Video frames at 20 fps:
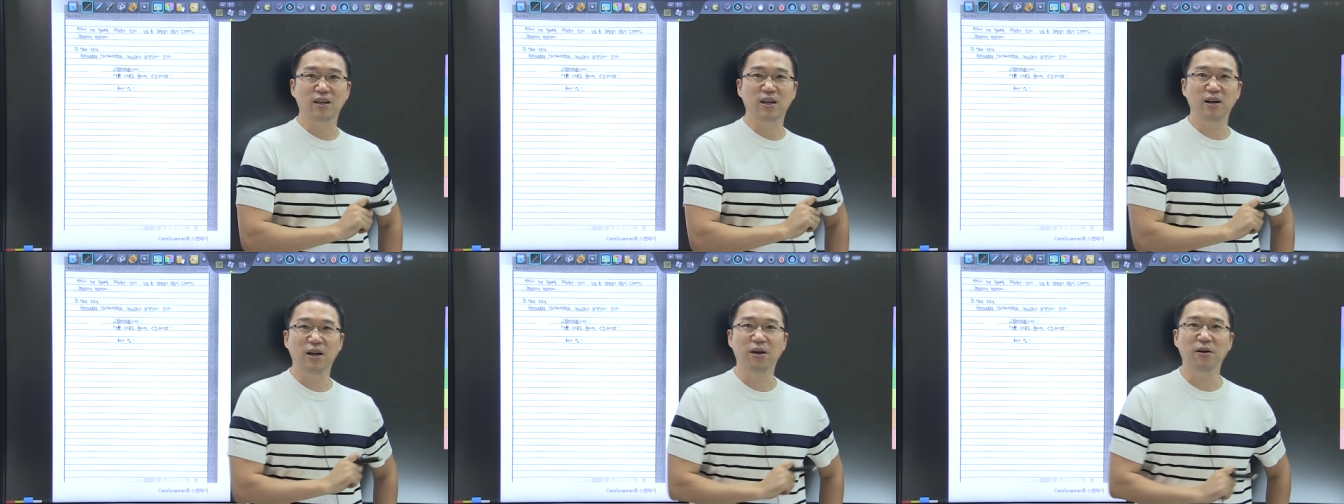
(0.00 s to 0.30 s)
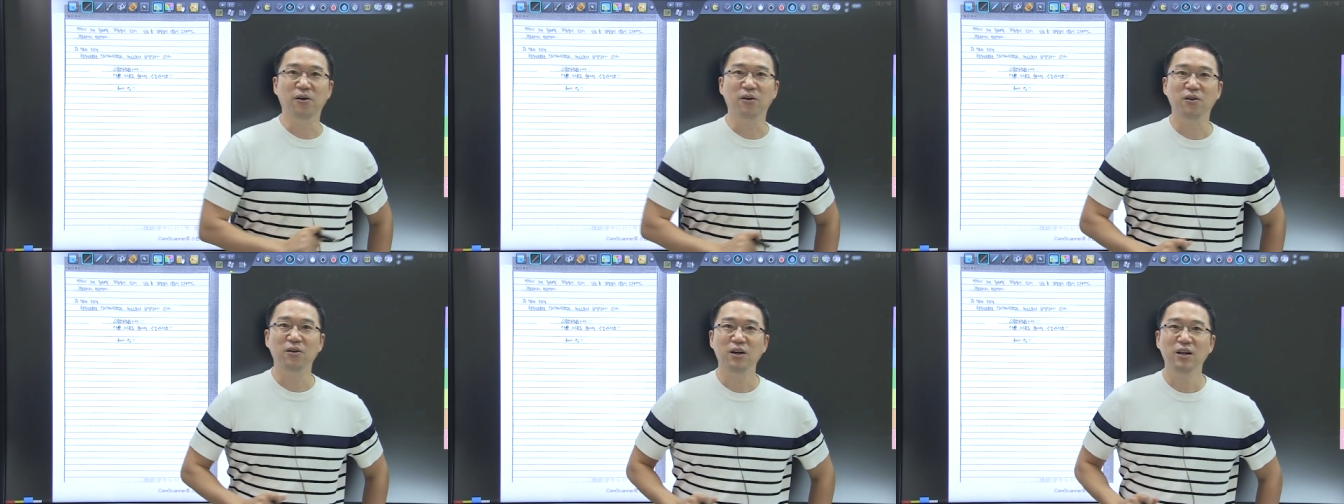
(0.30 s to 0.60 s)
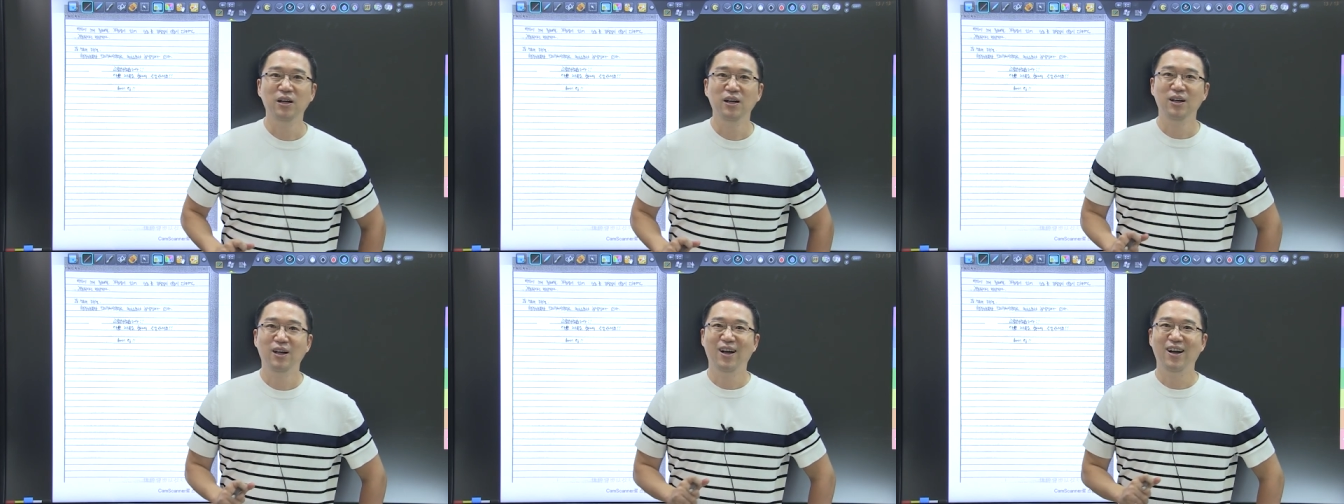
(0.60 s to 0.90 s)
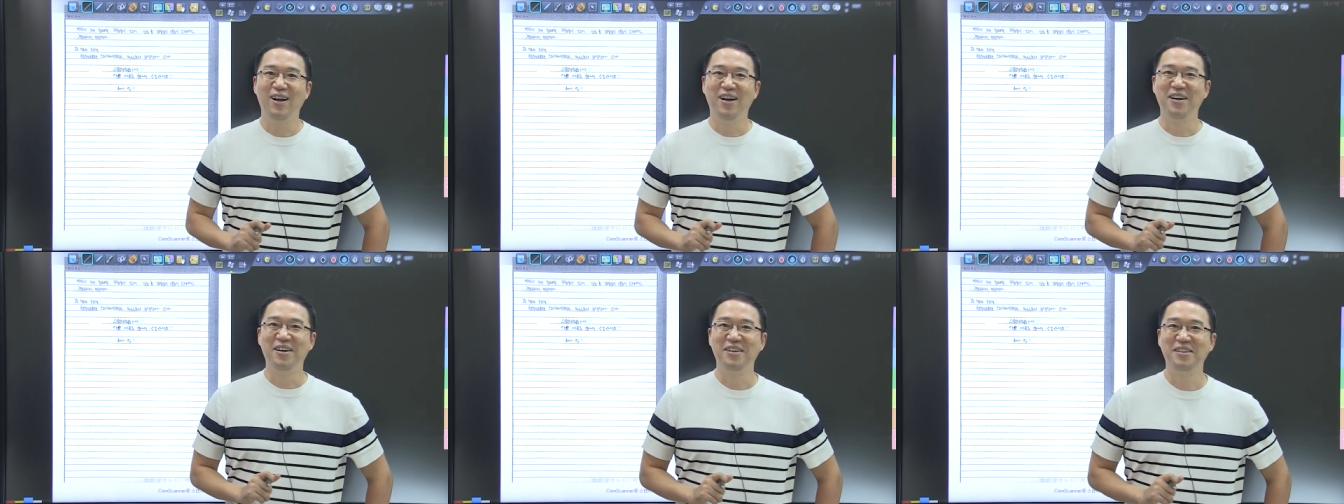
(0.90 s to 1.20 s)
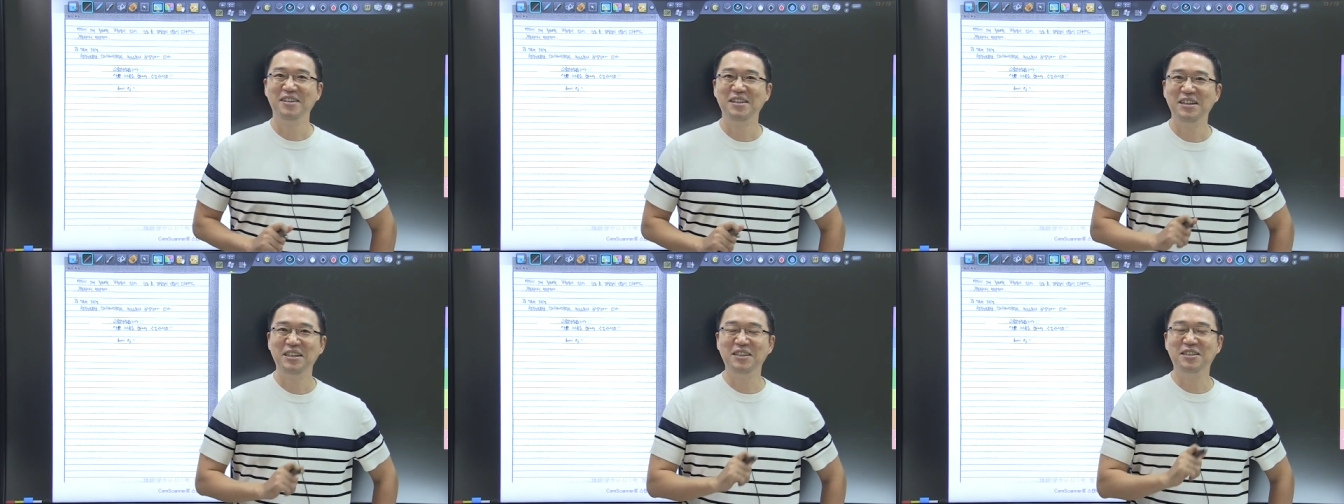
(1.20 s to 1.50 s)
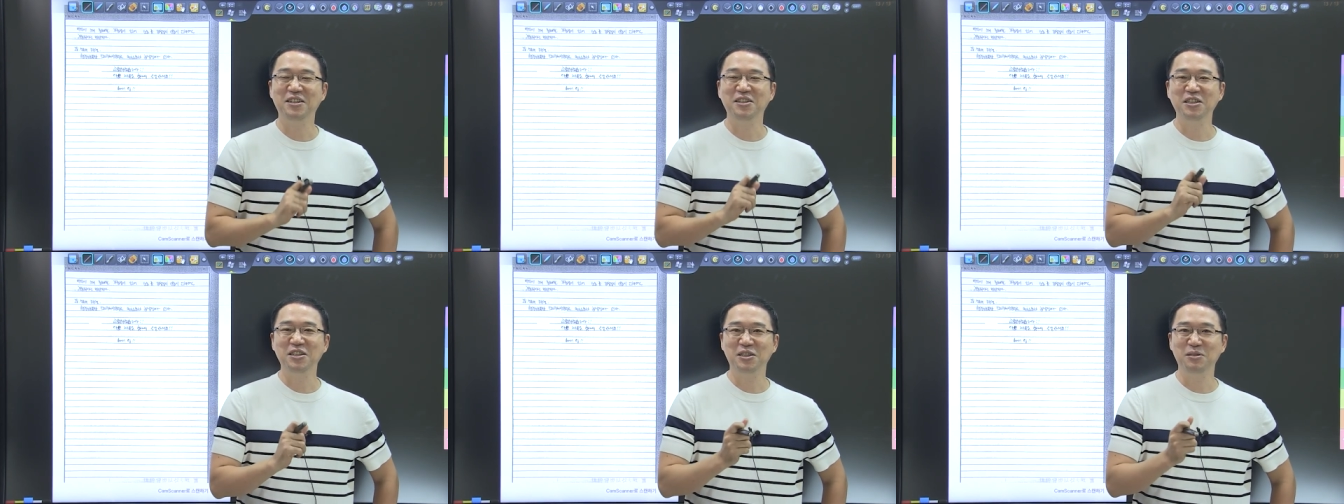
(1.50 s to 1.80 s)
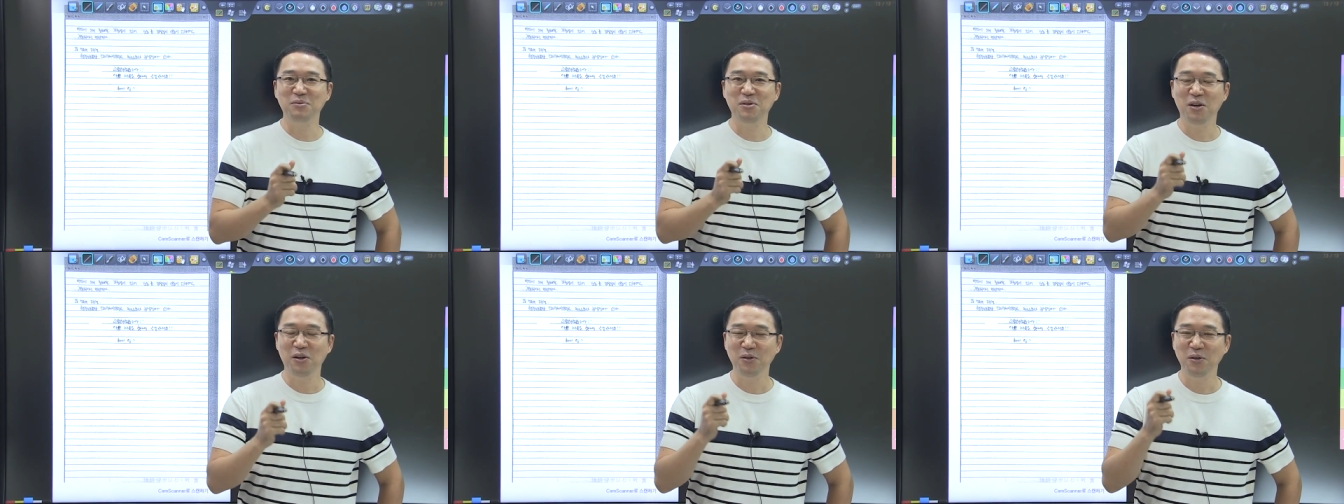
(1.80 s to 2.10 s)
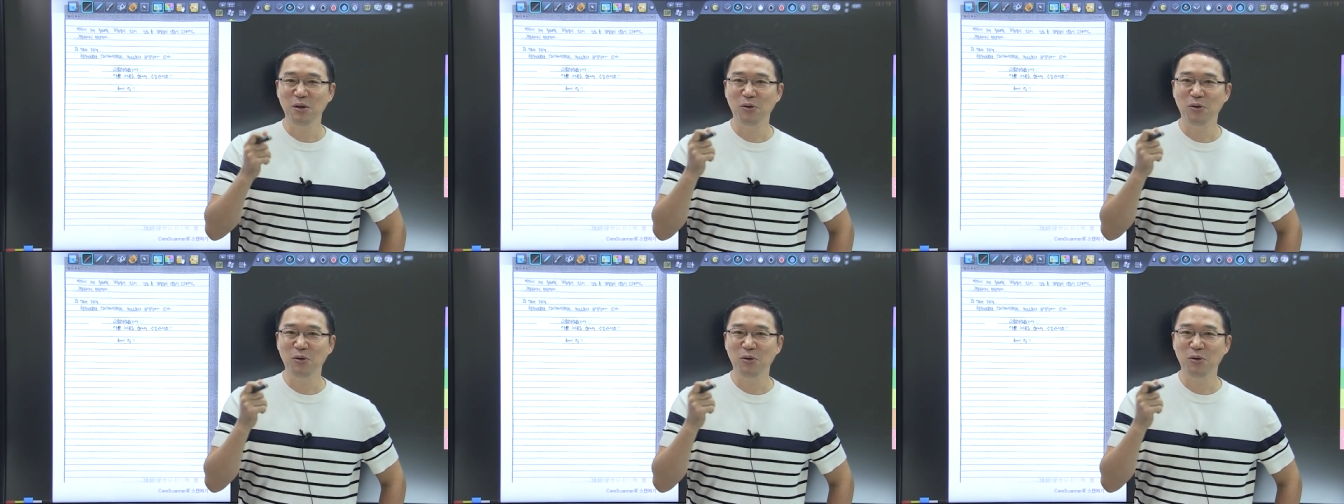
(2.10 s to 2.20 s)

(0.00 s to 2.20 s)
되네요. 아, 2020년